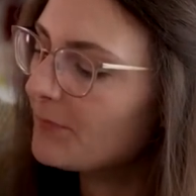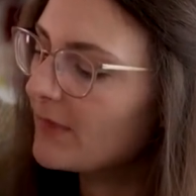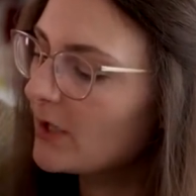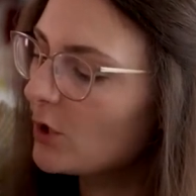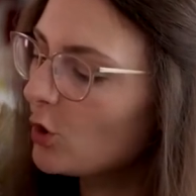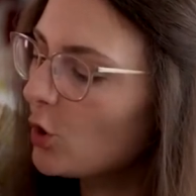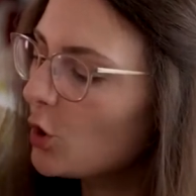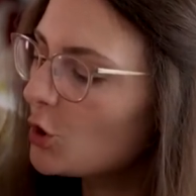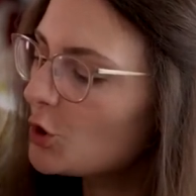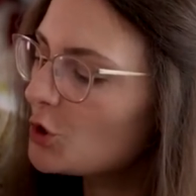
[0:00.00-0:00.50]

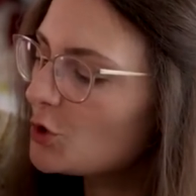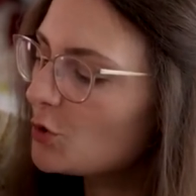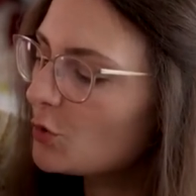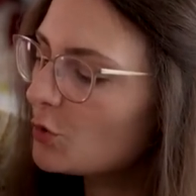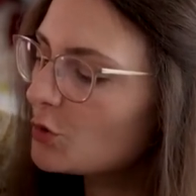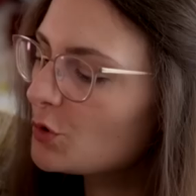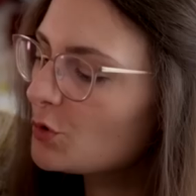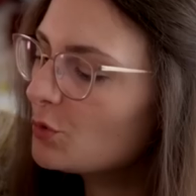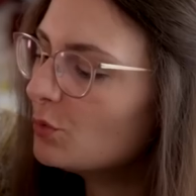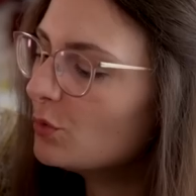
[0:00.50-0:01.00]

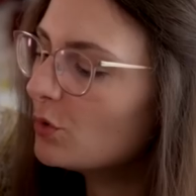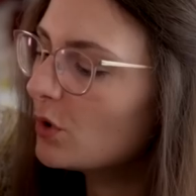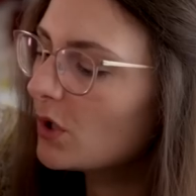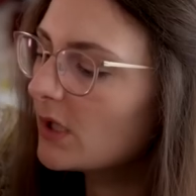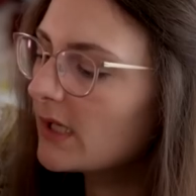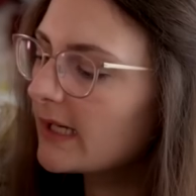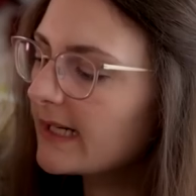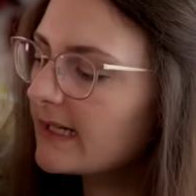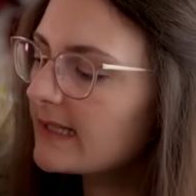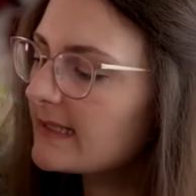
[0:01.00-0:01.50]

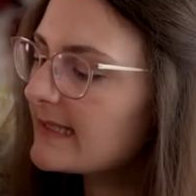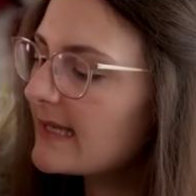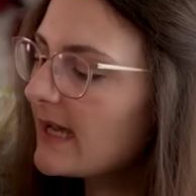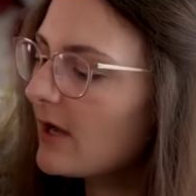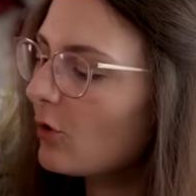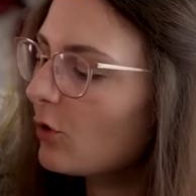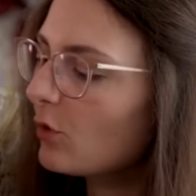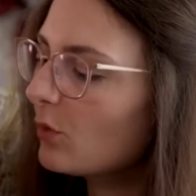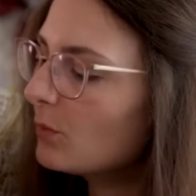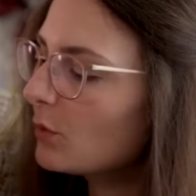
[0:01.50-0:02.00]
Lochstruktur
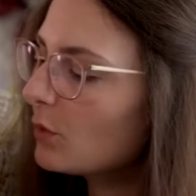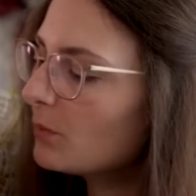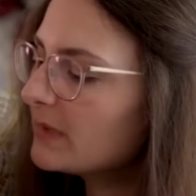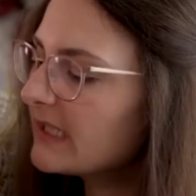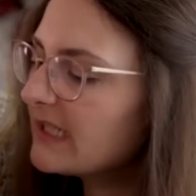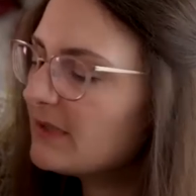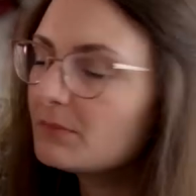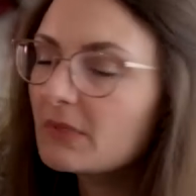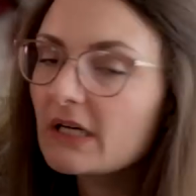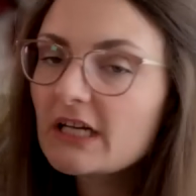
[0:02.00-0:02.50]
ringsherum um
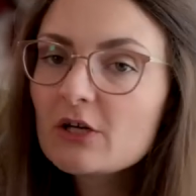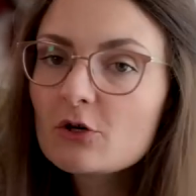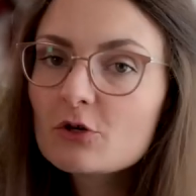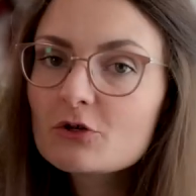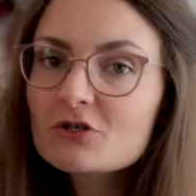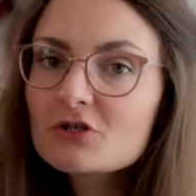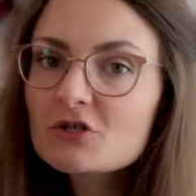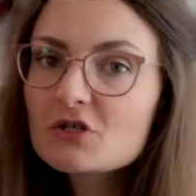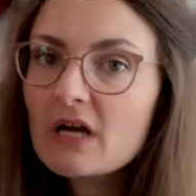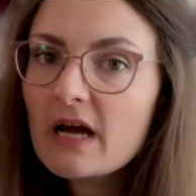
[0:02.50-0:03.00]
den
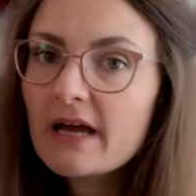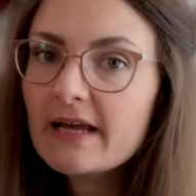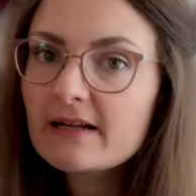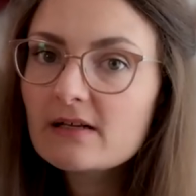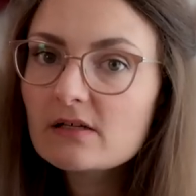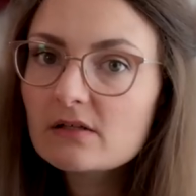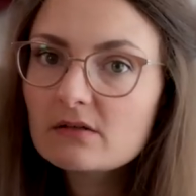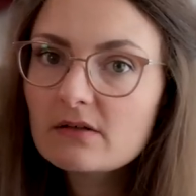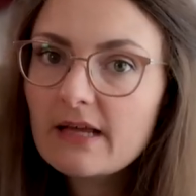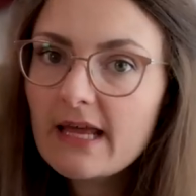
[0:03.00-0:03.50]

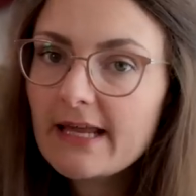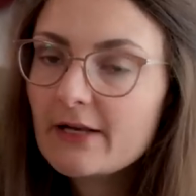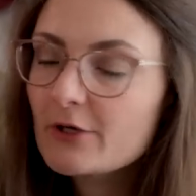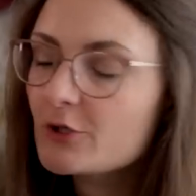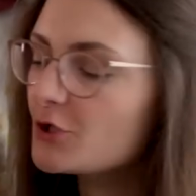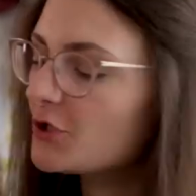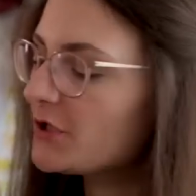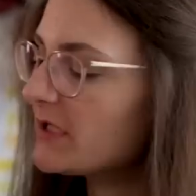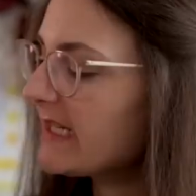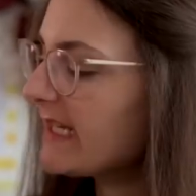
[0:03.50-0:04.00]
Brioche-Teil
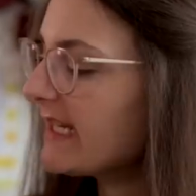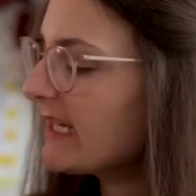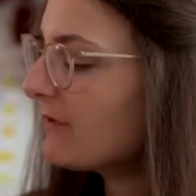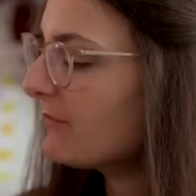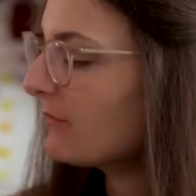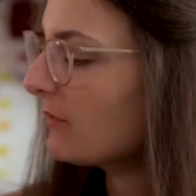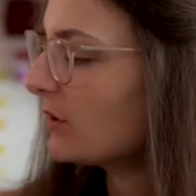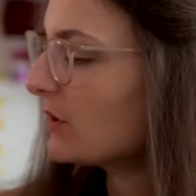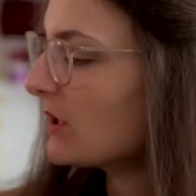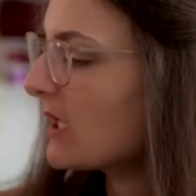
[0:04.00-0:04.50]
entsteht.
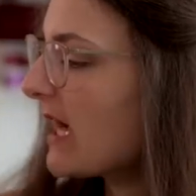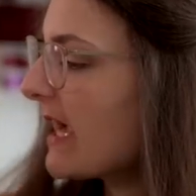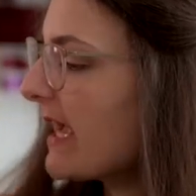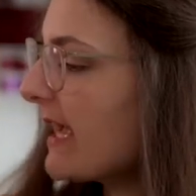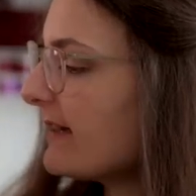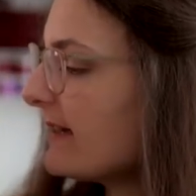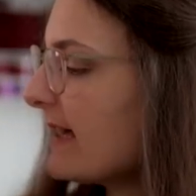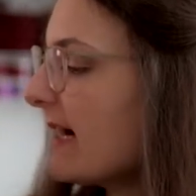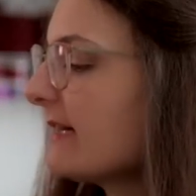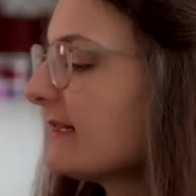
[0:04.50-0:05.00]
Von
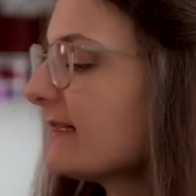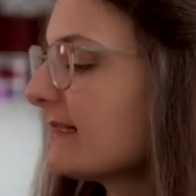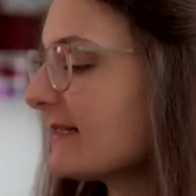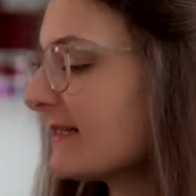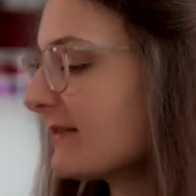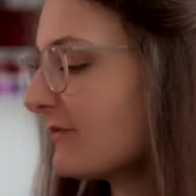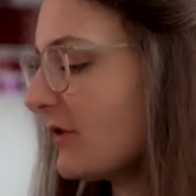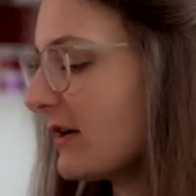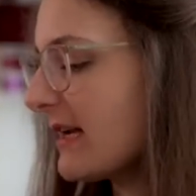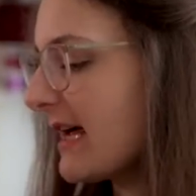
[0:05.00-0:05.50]
daher dachte
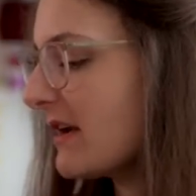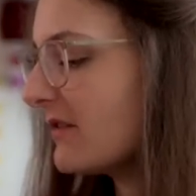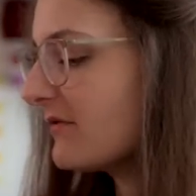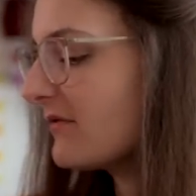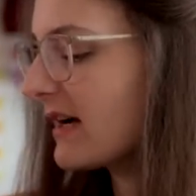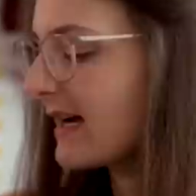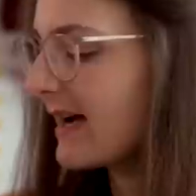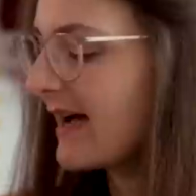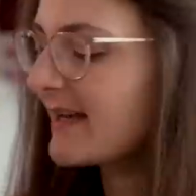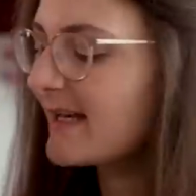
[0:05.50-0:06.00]
ich von
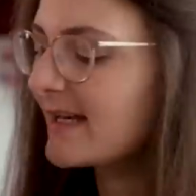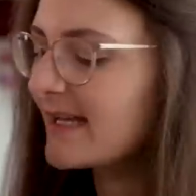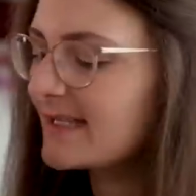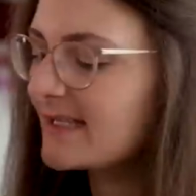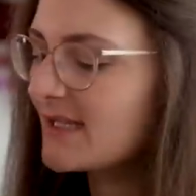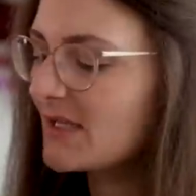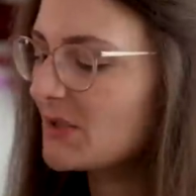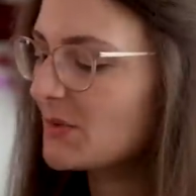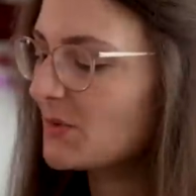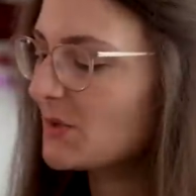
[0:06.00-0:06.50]
Anfang an, dass
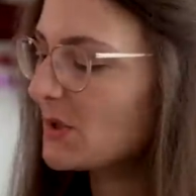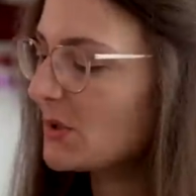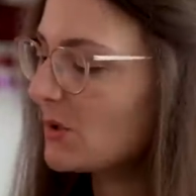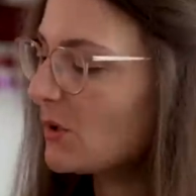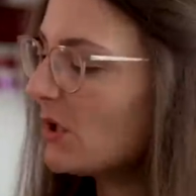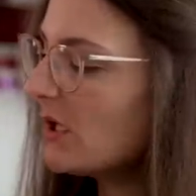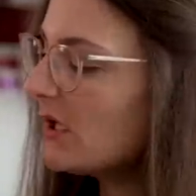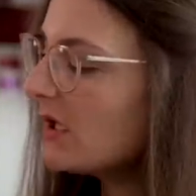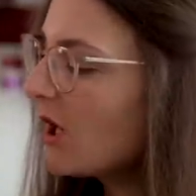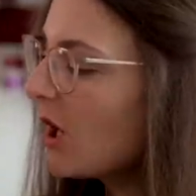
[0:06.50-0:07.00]
das so
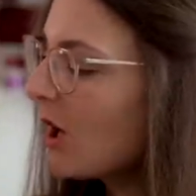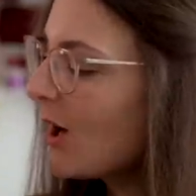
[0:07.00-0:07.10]
soll.